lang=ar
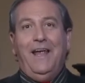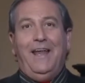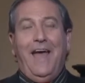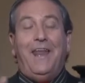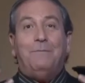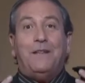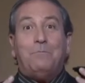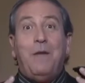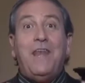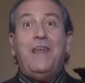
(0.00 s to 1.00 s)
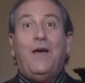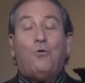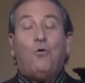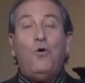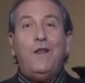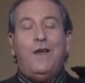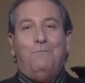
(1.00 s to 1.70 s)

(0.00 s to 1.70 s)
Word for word: اللي أنا بتمنى كل